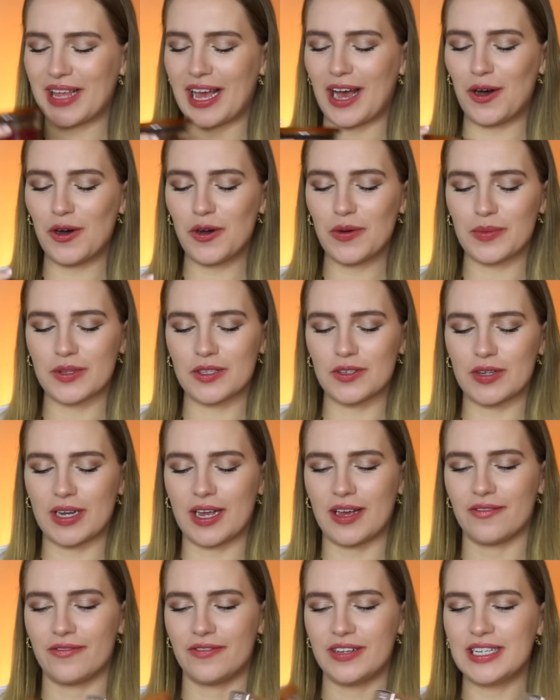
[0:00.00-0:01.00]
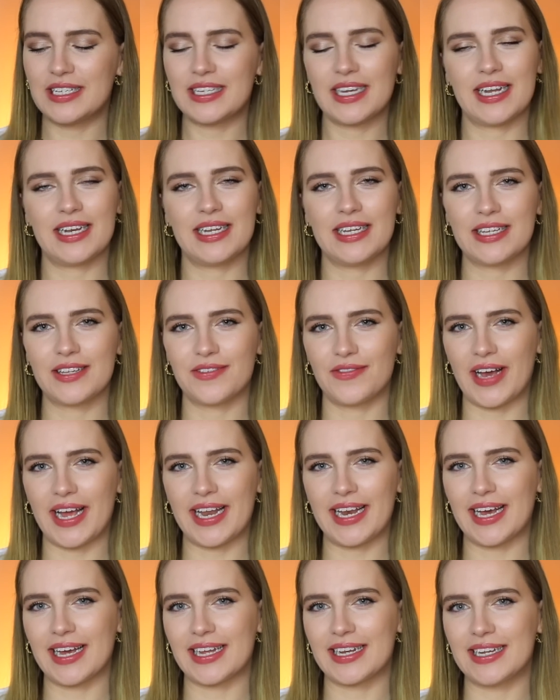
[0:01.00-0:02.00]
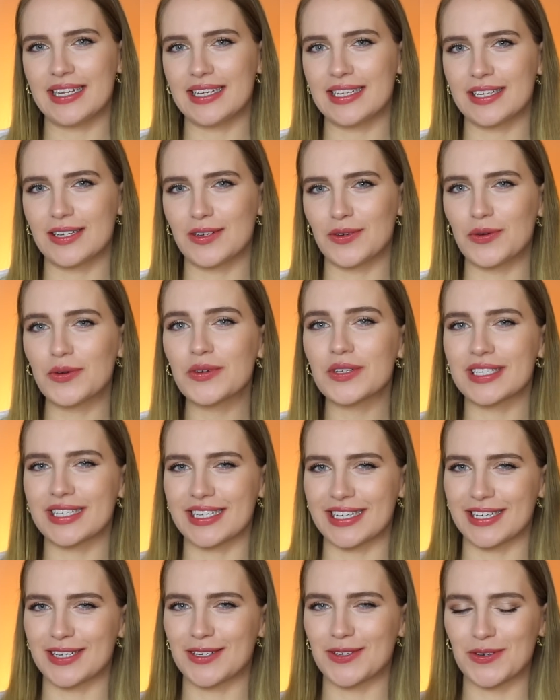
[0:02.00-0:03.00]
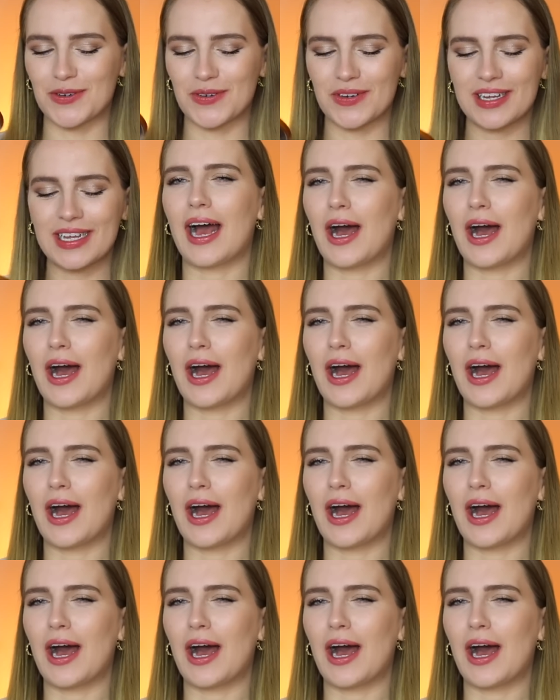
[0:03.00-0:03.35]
auch mit so einer winterlich-weihnachtlichen Geruchsrichtung,